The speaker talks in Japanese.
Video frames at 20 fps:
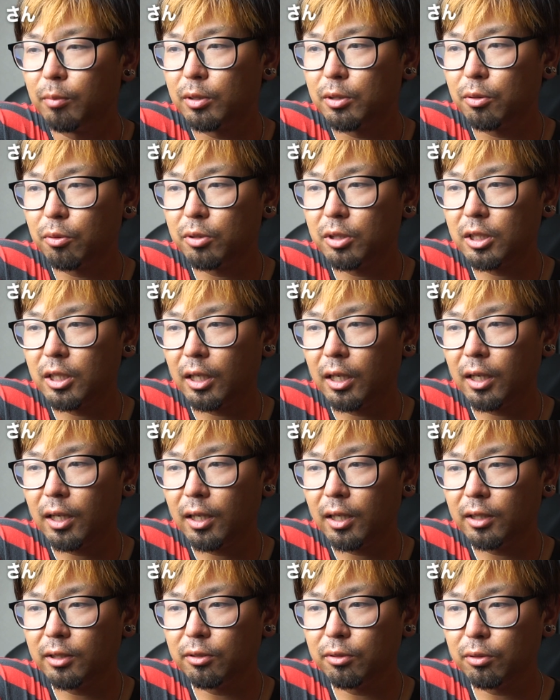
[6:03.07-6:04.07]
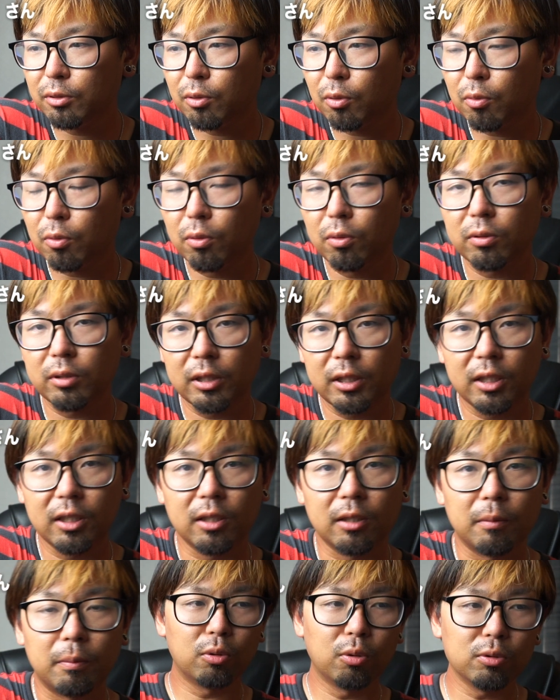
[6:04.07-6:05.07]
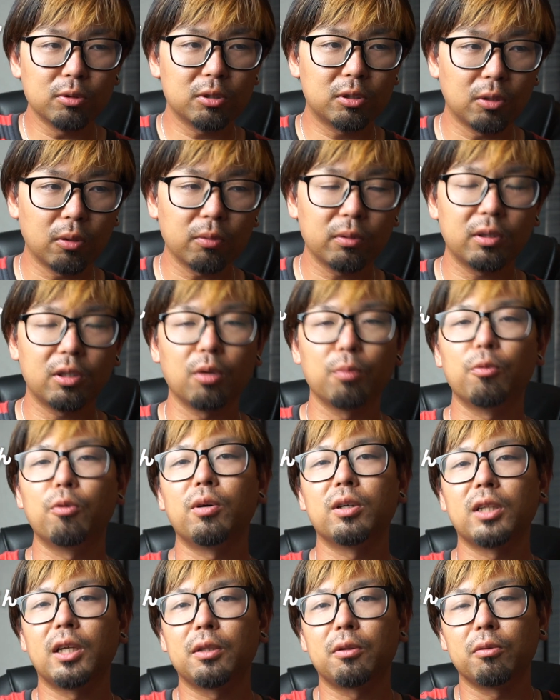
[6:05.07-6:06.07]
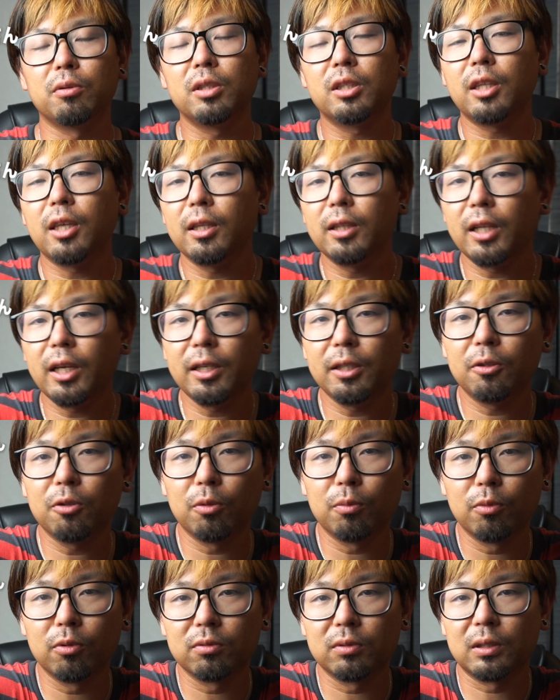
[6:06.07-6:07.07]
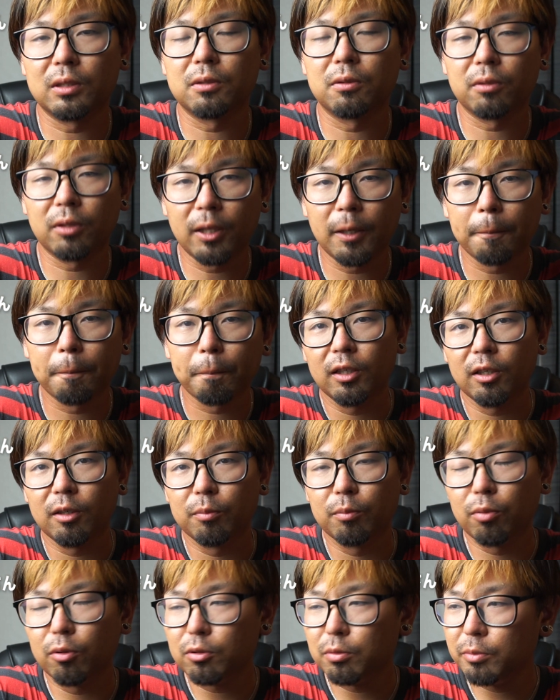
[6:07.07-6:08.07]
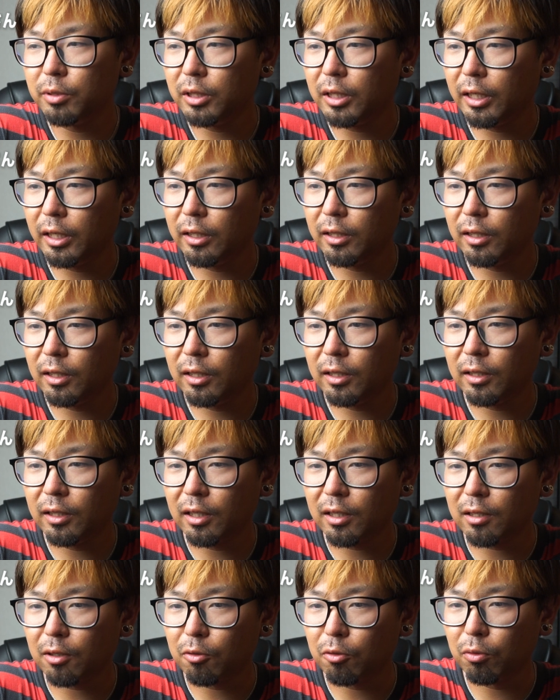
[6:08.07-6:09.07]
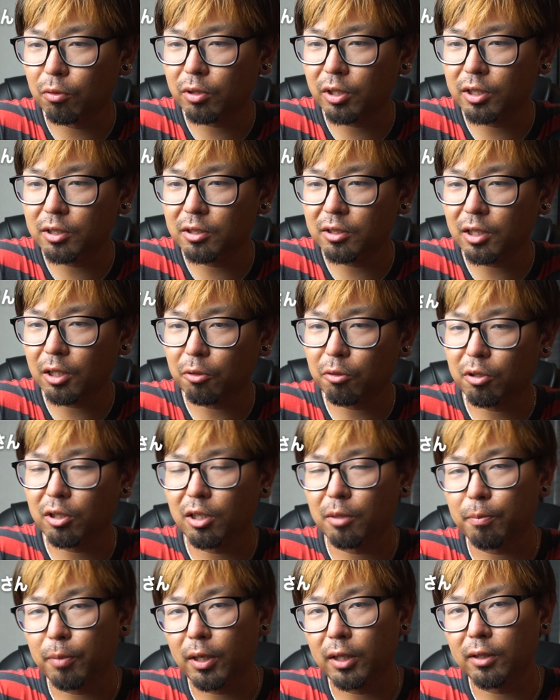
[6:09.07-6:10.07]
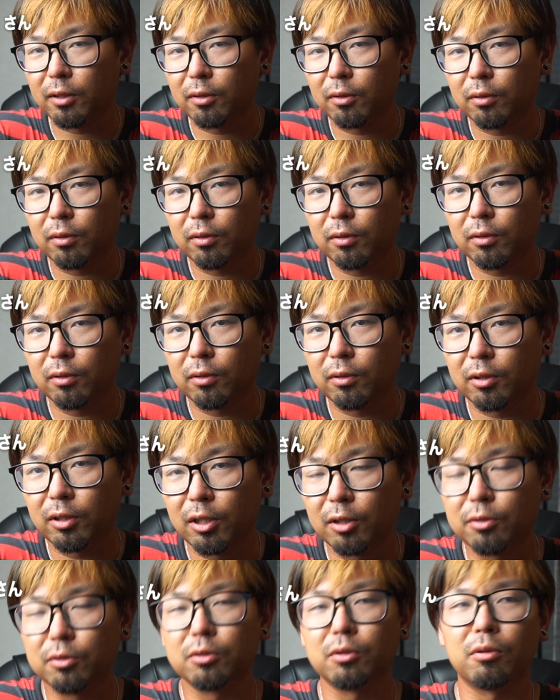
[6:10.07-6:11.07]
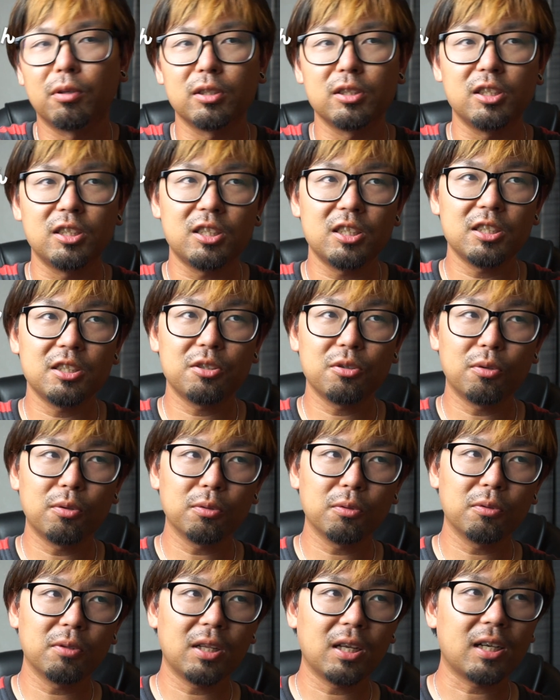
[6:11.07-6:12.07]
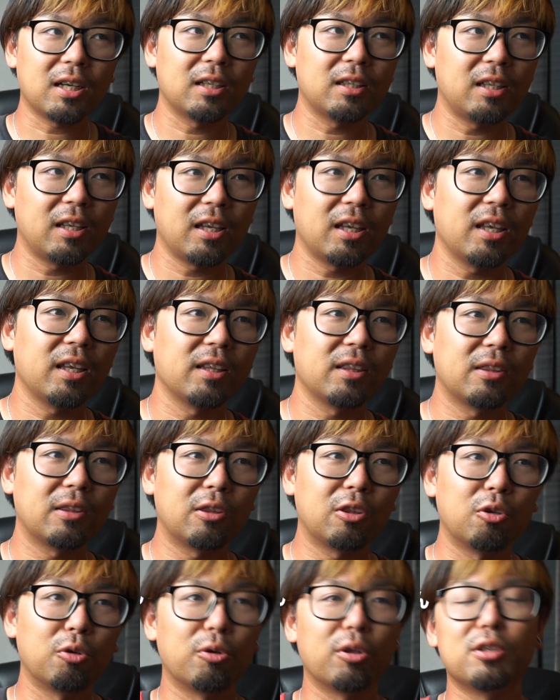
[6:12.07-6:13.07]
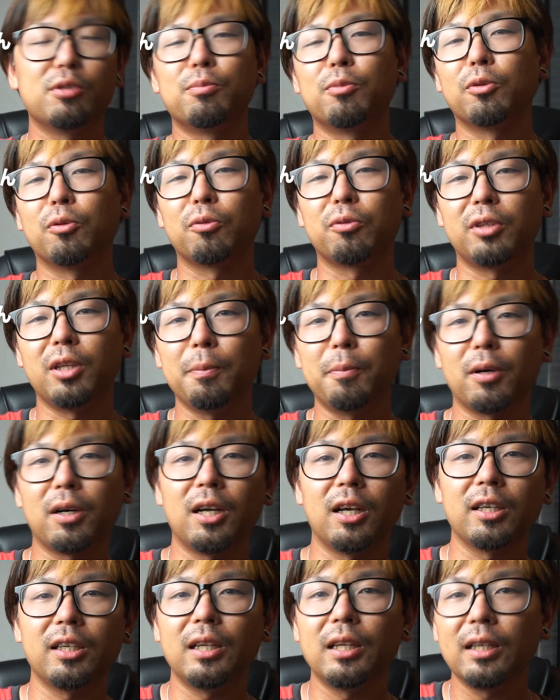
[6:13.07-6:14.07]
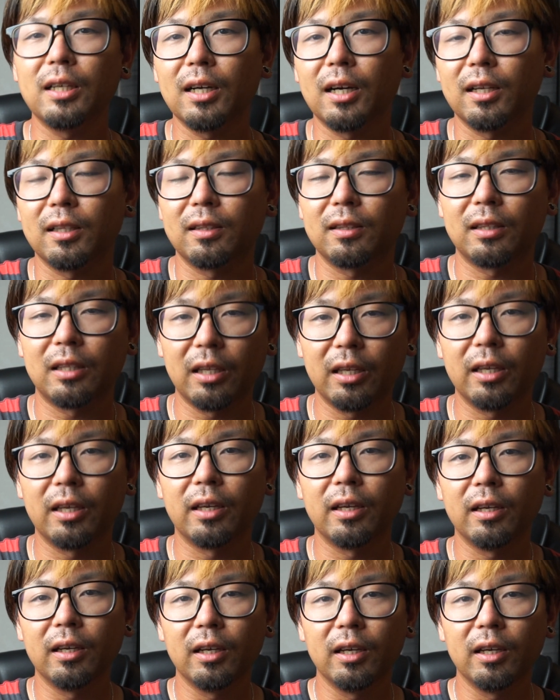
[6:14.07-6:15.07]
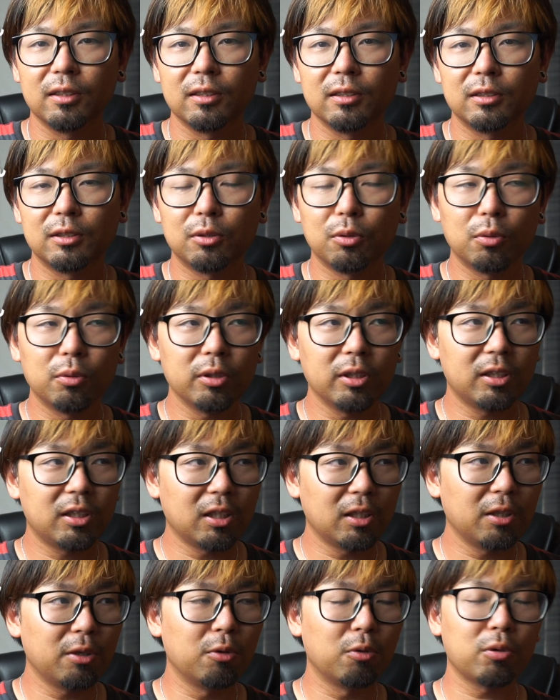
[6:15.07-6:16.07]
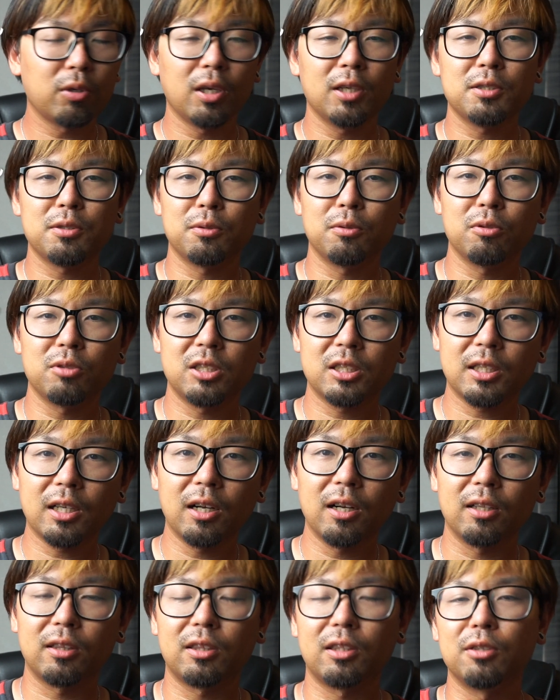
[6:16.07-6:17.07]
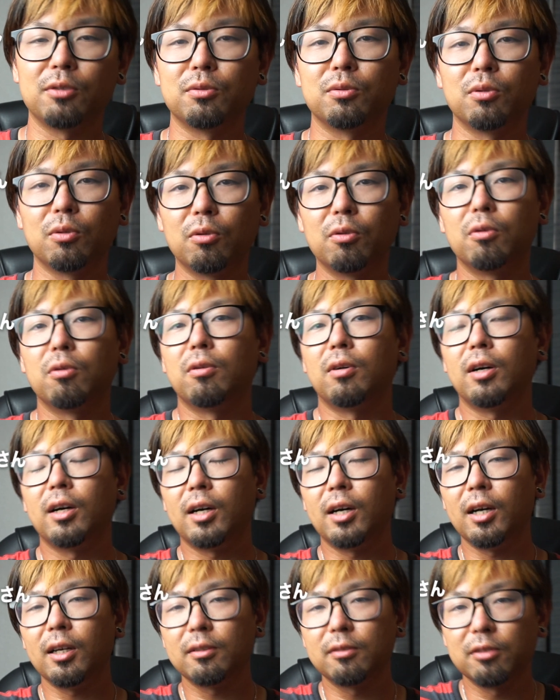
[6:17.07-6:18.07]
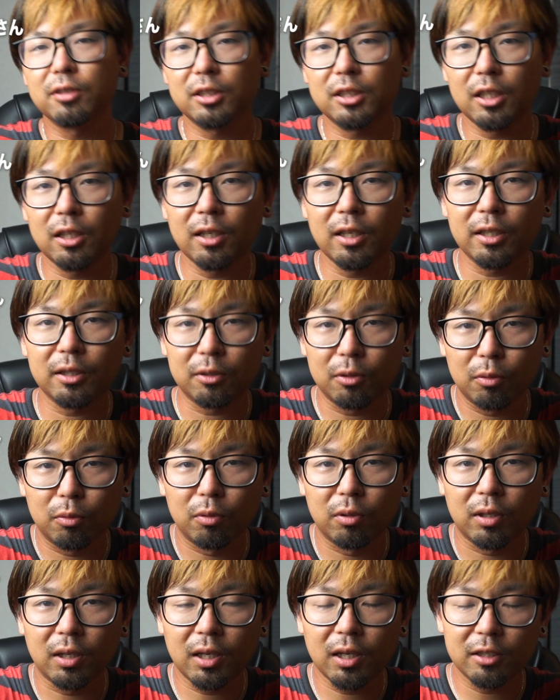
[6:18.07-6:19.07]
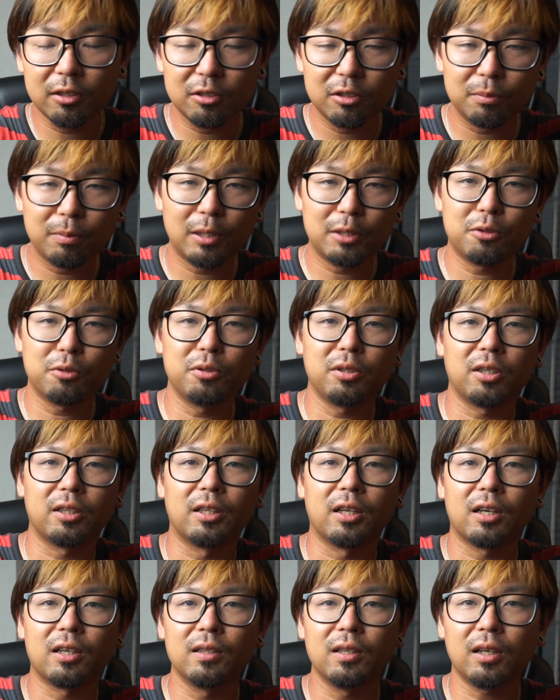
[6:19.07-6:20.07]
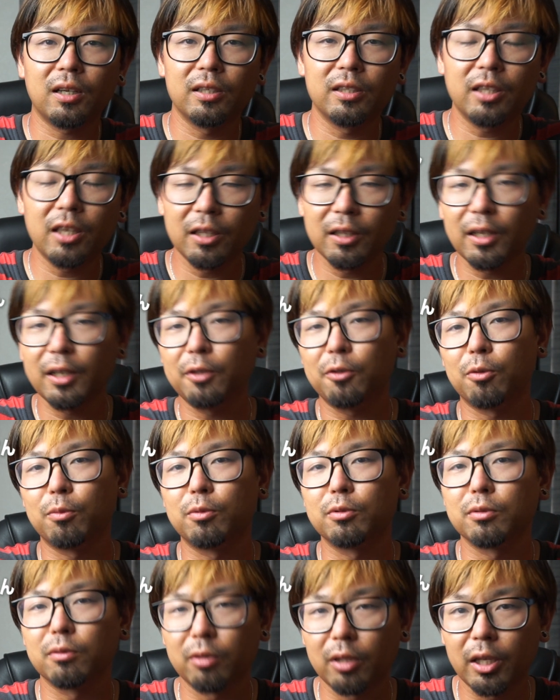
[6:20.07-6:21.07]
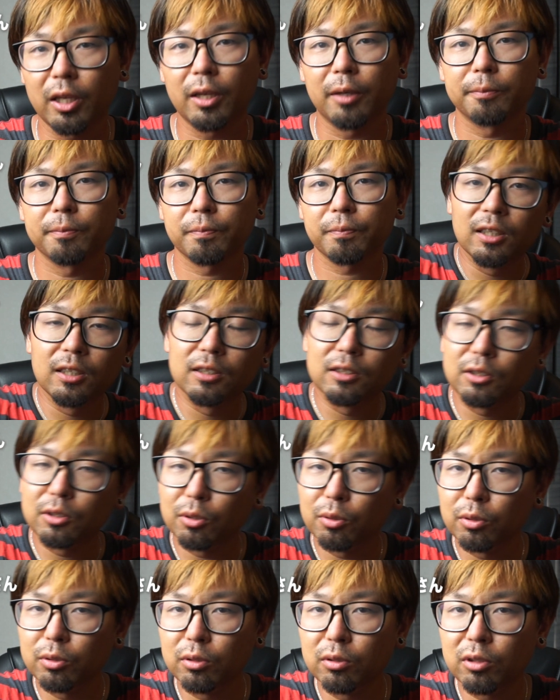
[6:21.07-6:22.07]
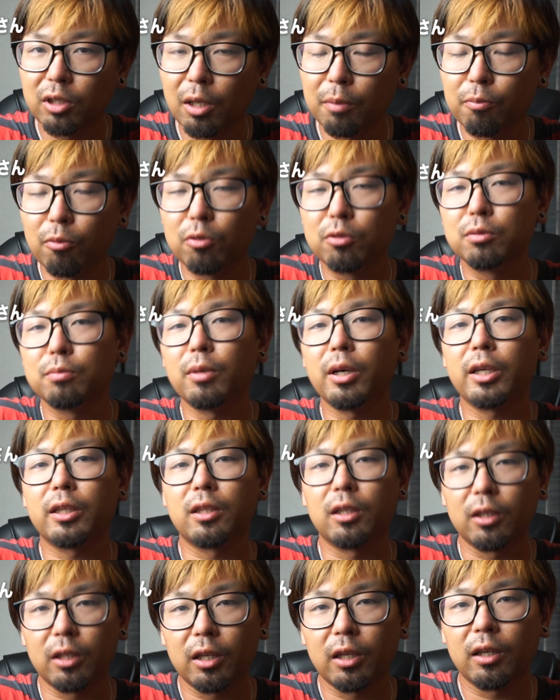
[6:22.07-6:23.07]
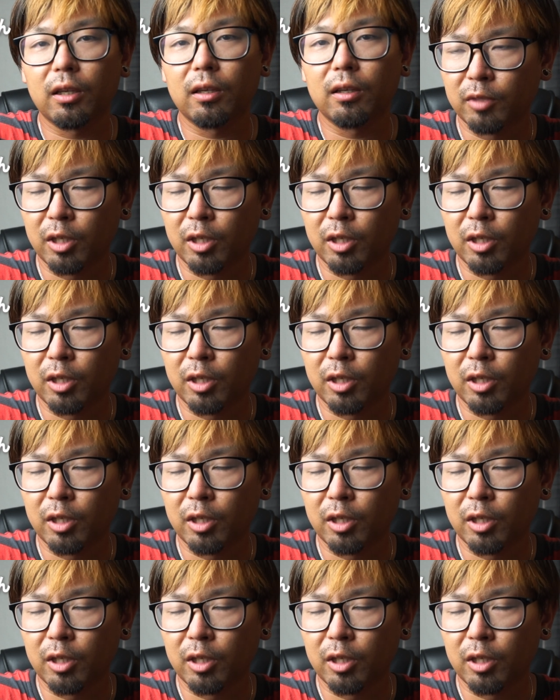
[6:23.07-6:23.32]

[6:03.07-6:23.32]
まあ、正直ああいうところに撮るぞって思わないといけないと思うんですよね僕みたいになんかこう気づいた時にパッっていうのは日常の中で撮れるものってやっぱ限りがあってそういったねロケーションの力っていうのを把握してないとああいう場所にはなかなか行けないと思うのでそういう点も踏まえてね、